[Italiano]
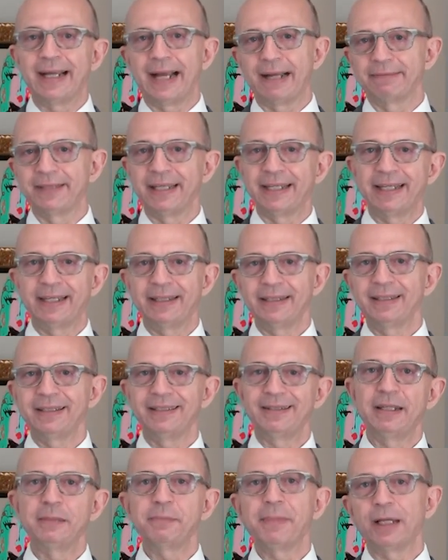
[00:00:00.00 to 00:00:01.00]
avere
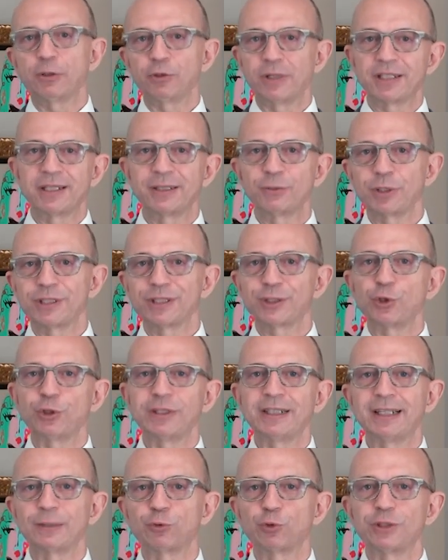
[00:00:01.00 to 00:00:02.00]
in mano la
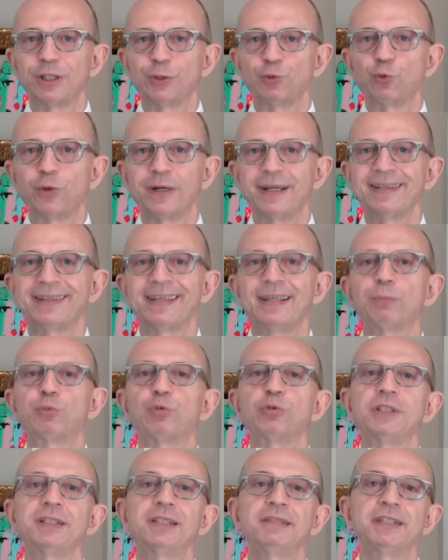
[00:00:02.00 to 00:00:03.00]
situazione da tutti e due i
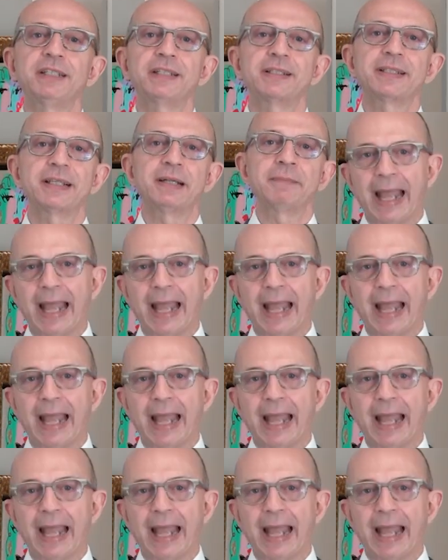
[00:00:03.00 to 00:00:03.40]
punti di vista.